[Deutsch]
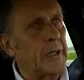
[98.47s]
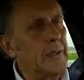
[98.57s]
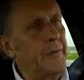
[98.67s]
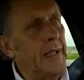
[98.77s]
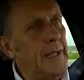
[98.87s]

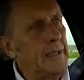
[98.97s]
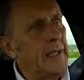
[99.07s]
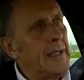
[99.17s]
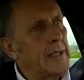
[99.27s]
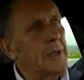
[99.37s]
hinfährt.
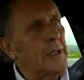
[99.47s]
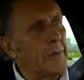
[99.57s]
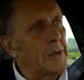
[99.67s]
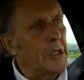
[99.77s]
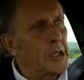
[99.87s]
Es Wird auch
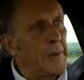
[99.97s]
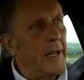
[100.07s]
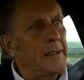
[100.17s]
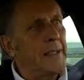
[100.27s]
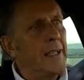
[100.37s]
ein bisschen
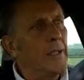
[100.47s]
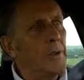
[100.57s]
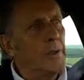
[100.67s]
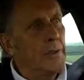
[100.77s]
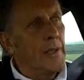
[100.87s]
schwerer die Lenkung.